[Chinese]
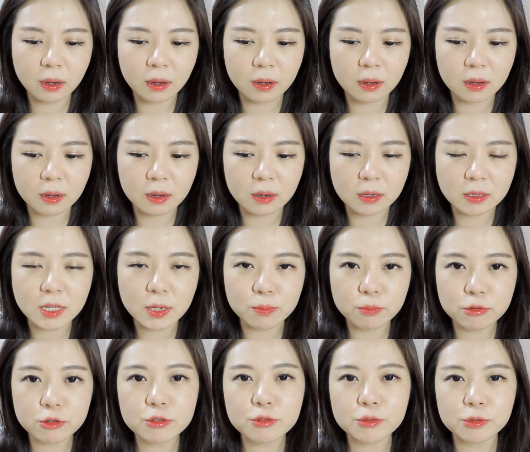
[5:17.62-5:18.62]
呃，忍
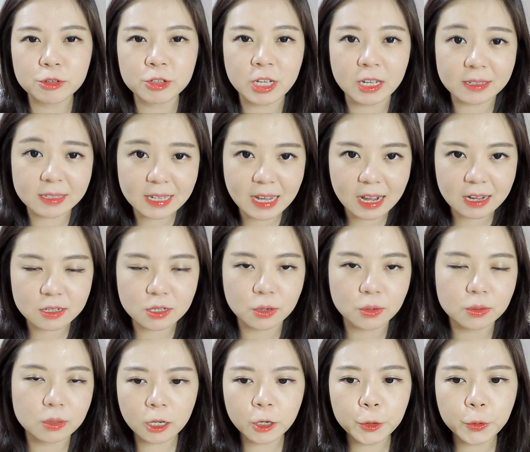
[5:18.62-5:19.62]
不住就想下
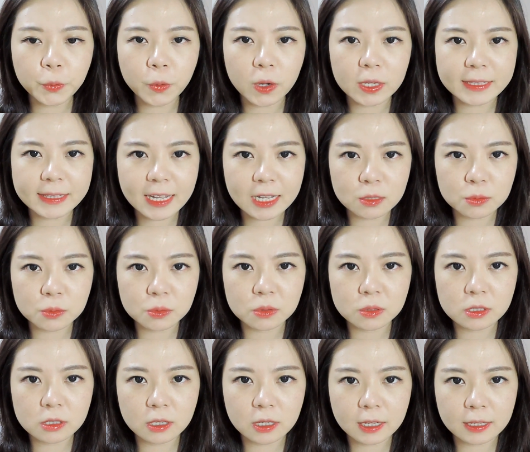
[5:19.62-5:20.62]
手。它有一款淡
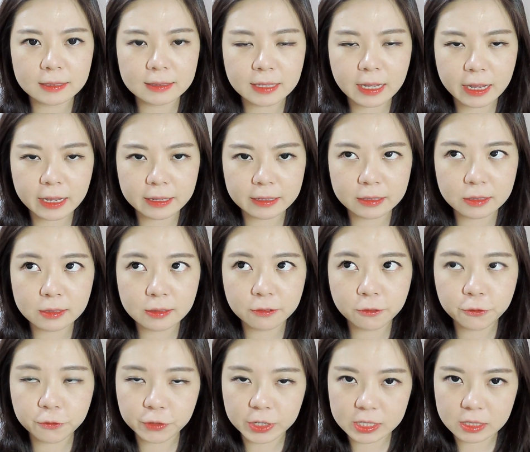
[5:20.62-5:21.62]
橘色跟淡
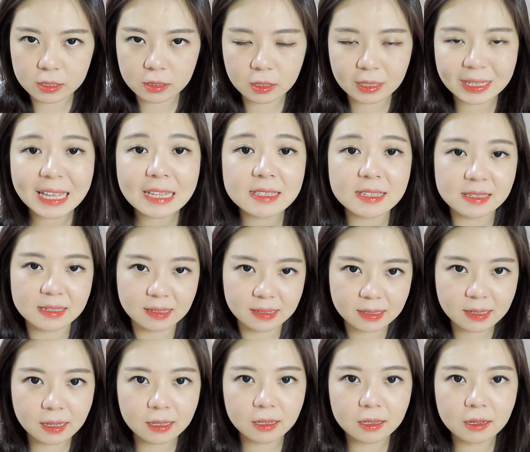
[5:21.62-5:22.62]
粉、淡紫
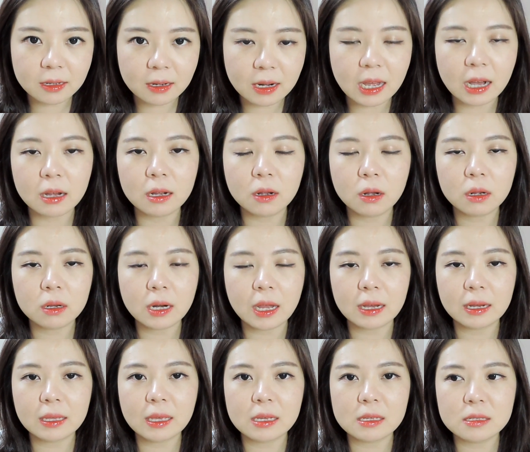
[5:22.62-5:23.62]
色的两
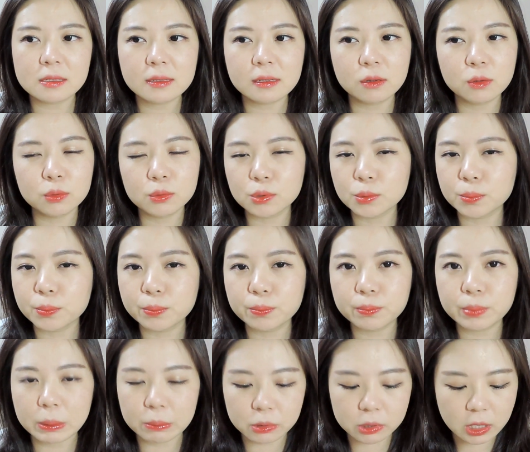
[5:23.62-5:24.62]
两个颜色，我就
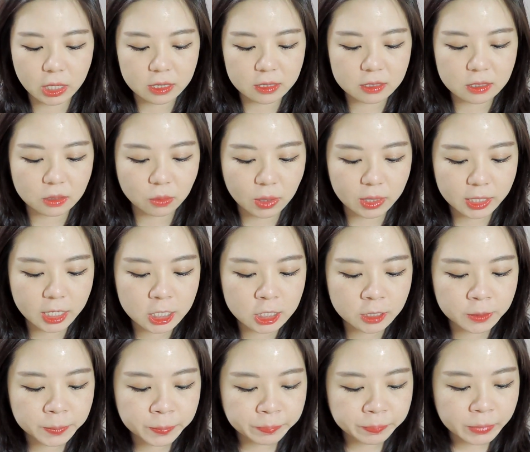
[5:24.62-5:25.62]
并不是很喜欢。但
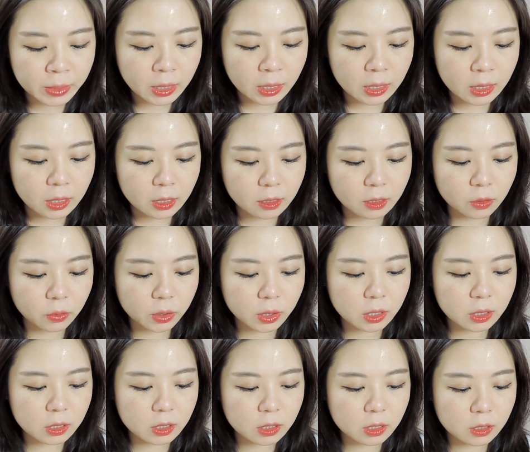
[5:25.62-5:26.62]
是有一
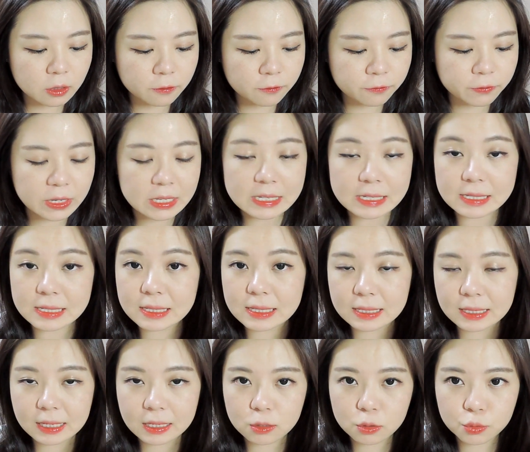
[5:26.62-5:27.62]
个粉
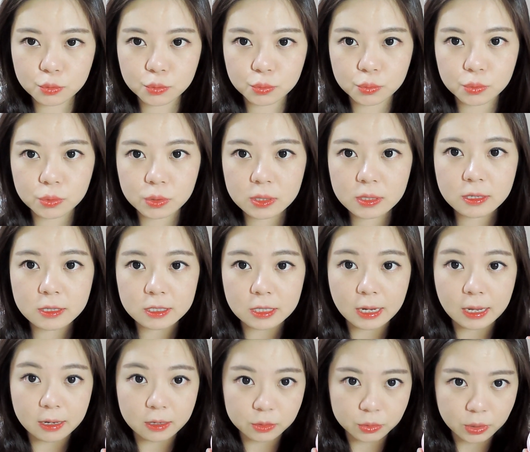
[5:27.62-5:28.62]
色跟橘色这
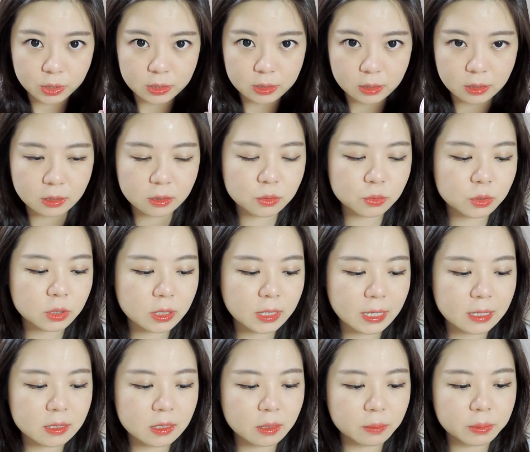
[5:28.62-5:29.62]
两个选择，就是
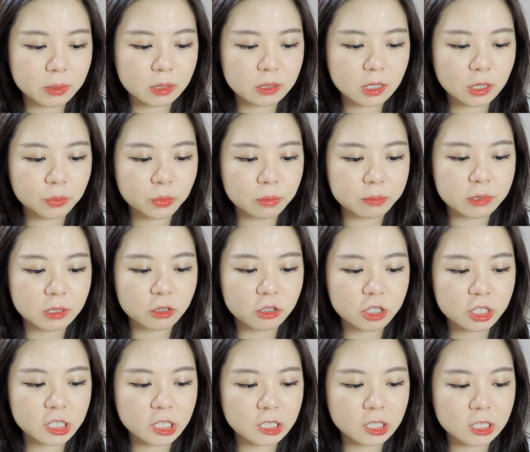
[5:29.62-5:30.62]
颜色比相对比较
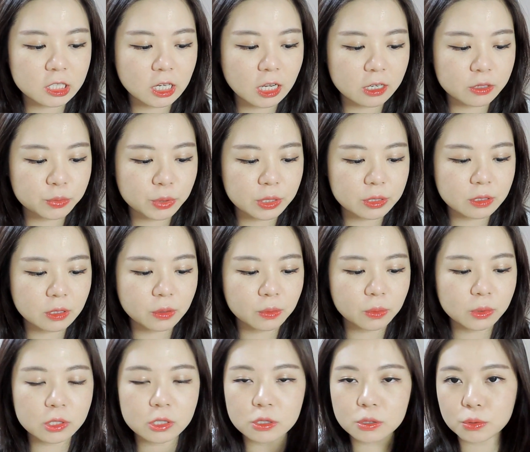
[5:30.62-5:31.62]
深的这两个选择，
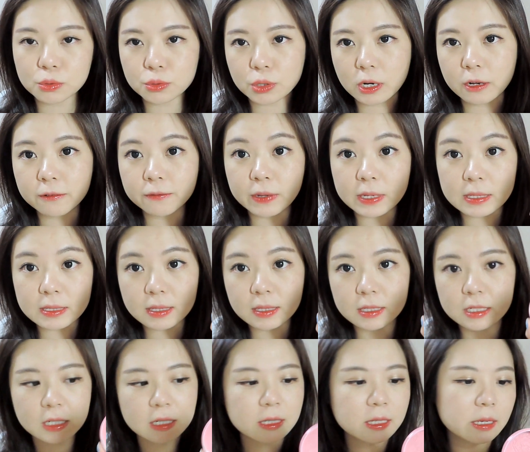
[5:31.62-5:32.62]
我其中选了粉
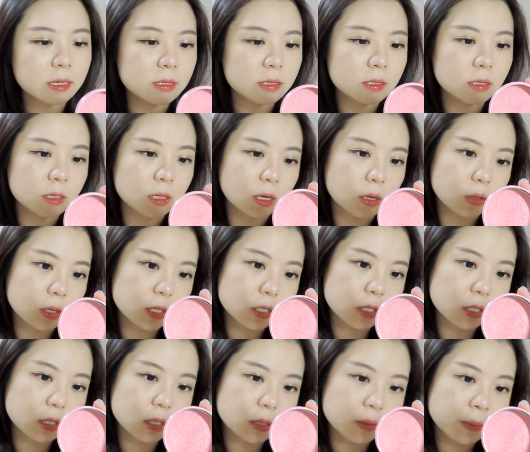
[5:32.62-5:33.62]
色这个颜色。然后它
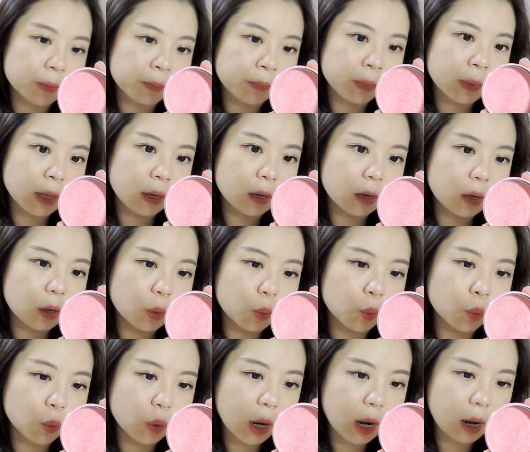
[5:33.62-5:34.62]
是
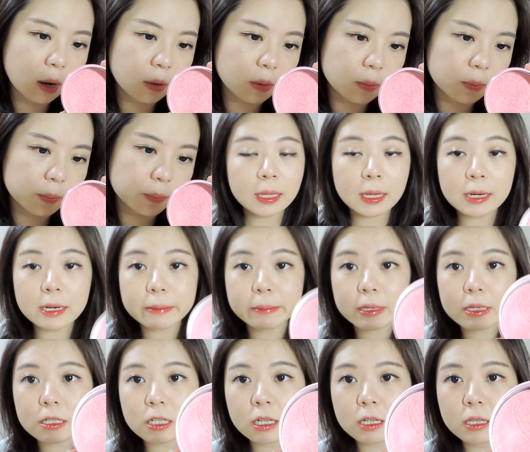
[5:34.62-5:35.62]
五号，它里
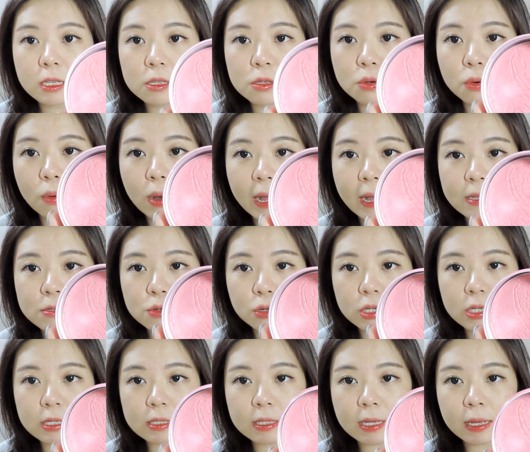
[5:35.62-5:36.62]
边这个印花就
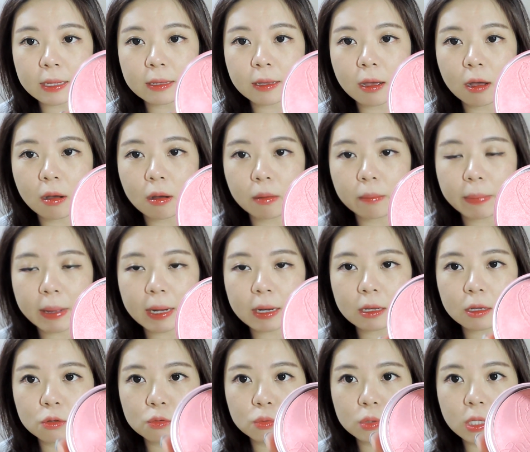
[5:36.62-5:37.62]
是一个在跳芭
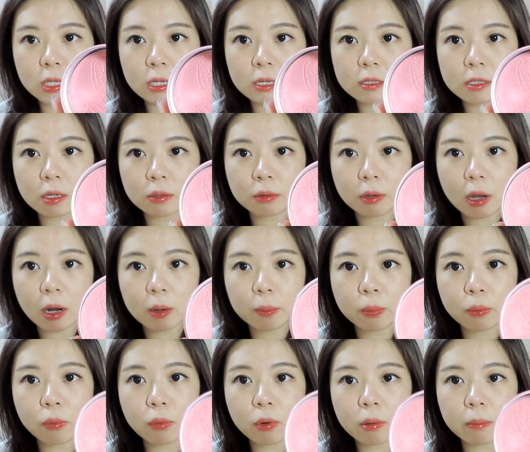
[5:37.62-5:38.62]
蕾舞的一个小女孩，
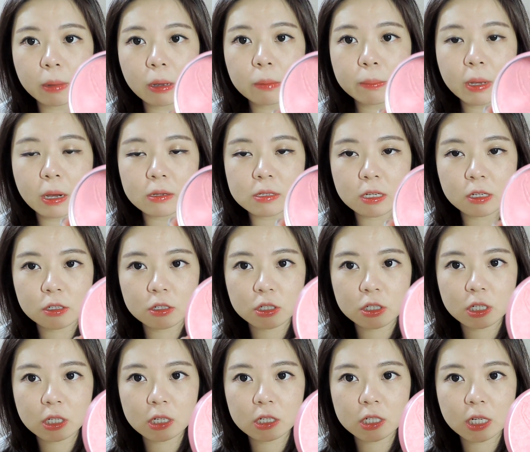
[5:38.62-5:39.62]
不过没有表情，只
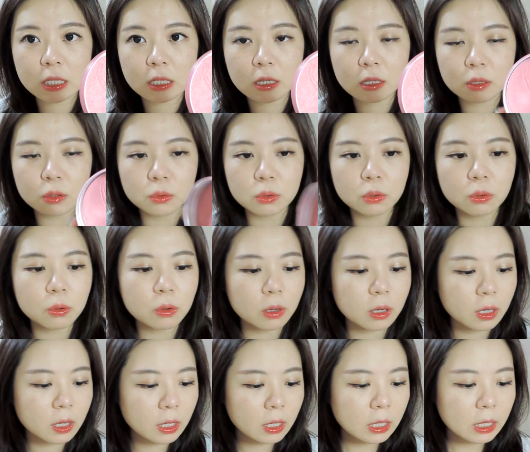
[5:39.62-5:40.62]
是一个身体的轮
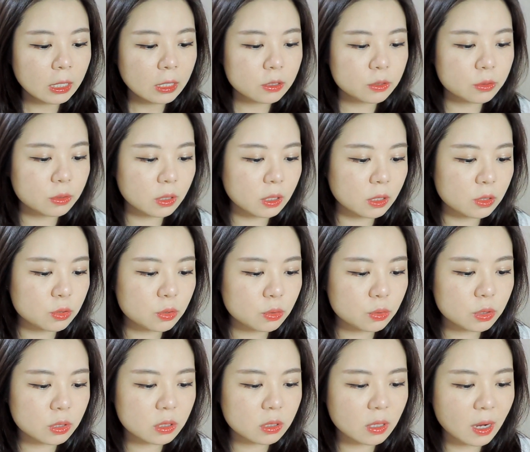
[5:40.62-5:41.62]
廓。所以
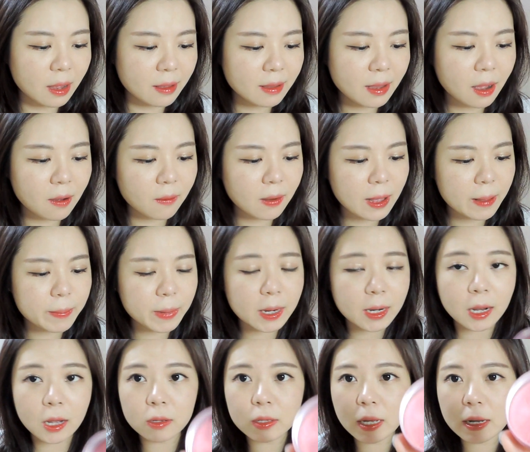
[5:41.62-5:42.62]
就是很好看嘛，
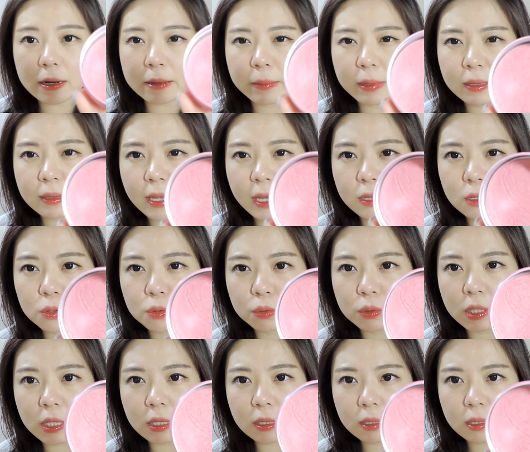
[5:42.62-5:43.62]
然后它里面带那
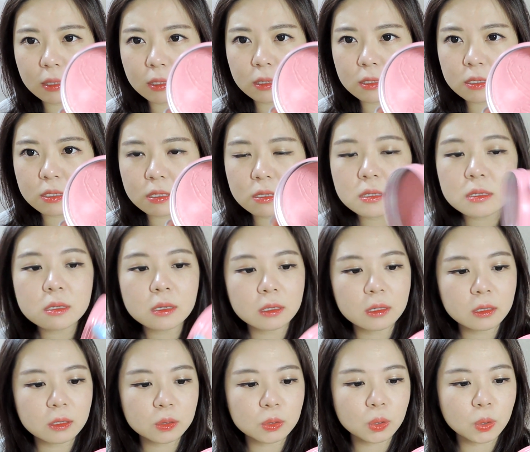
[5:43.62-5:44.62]
种隐隐的金色
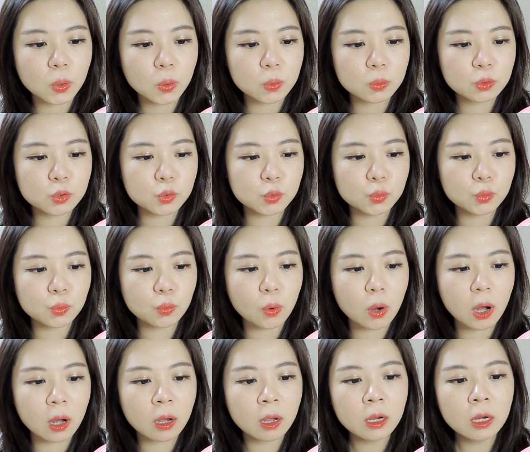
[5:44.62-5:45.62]
的那种珠
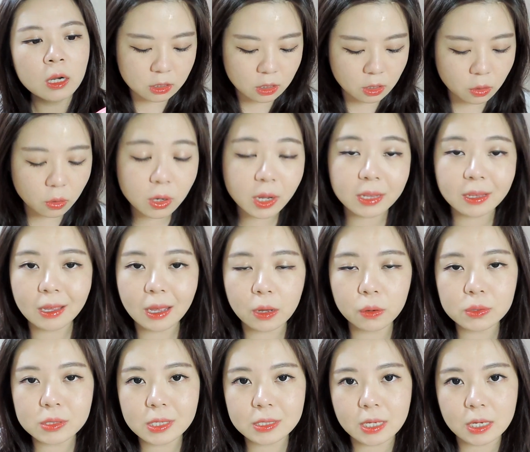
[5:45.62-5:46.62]
光，之后我肯定
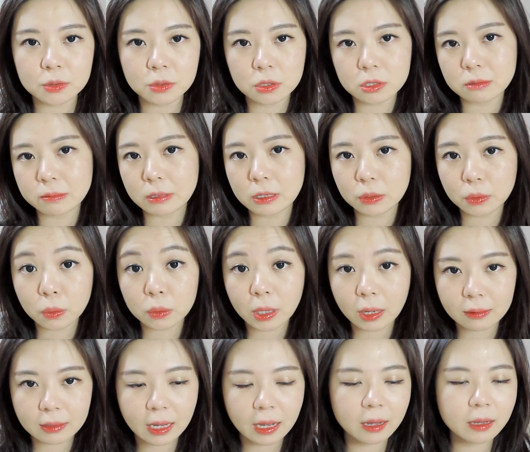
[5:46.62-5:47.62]
还会在彩妆视频里用
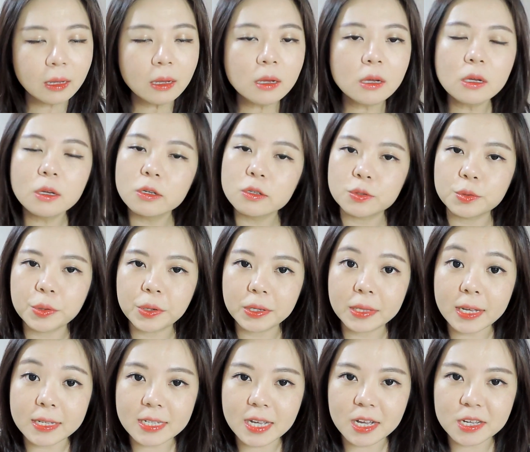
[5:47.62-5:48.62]
到它，所以
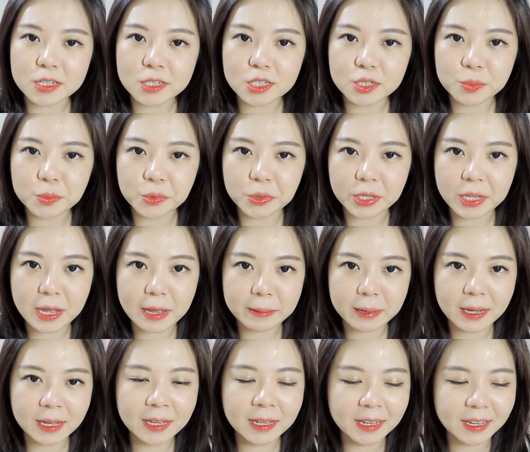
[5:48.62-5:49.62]
大家拭目以待
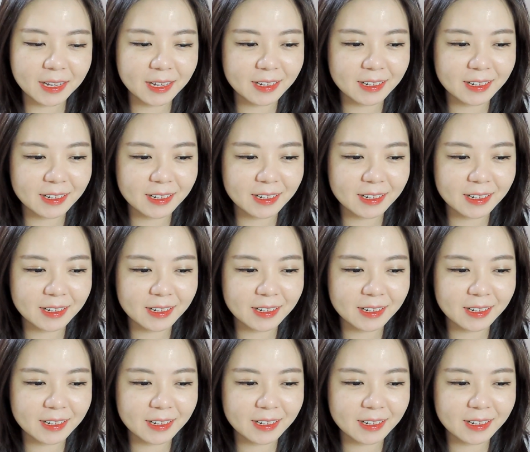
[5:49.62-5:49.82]
吧。